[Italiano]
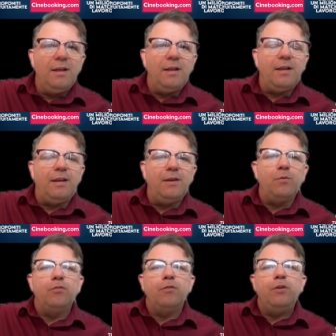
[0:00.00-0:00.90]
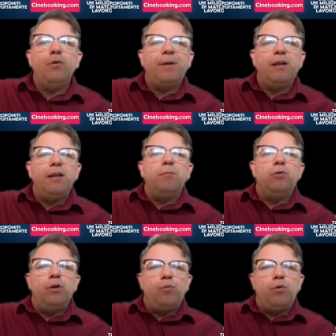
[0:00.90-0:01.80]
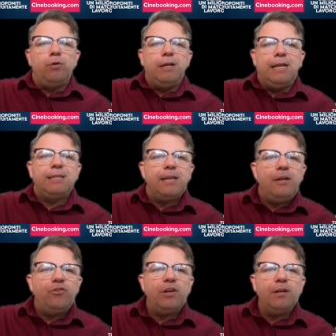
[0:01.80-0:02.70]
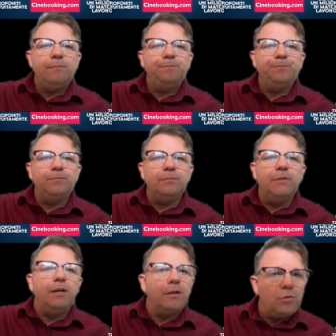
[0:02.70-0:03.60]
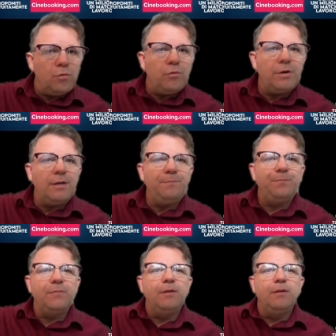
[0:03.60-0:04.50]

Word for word: E in questo video parleremo del ruolo dell'attrice, dell'attore.